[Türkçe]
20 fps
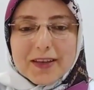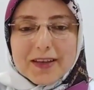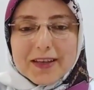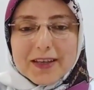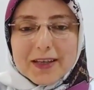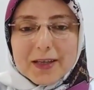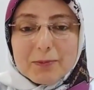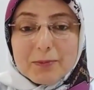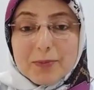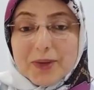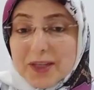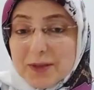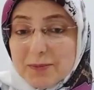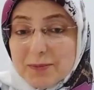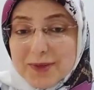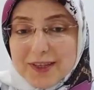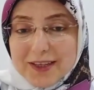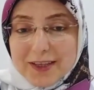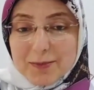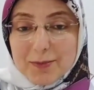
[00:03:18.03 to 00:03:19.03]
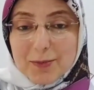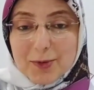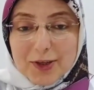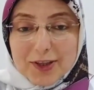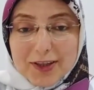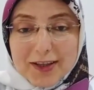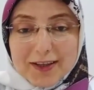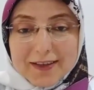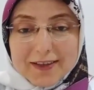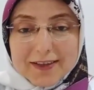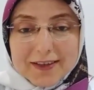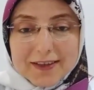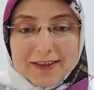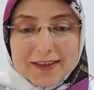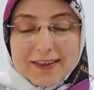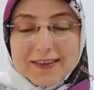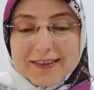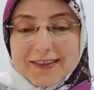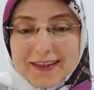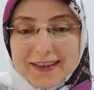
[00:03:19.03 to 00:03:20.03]
Ee, benim bilgim bu kadar
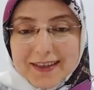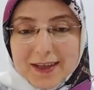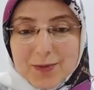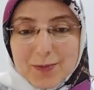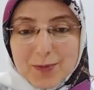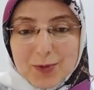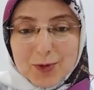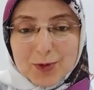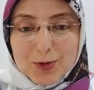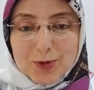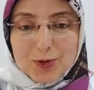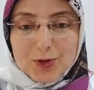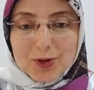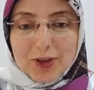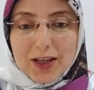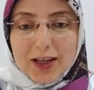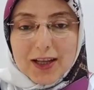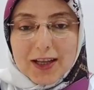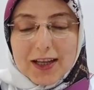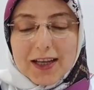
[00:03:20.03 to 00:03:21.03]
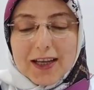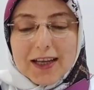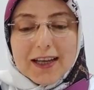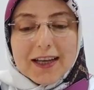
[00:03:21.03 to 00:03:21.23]
Instagram konusunda.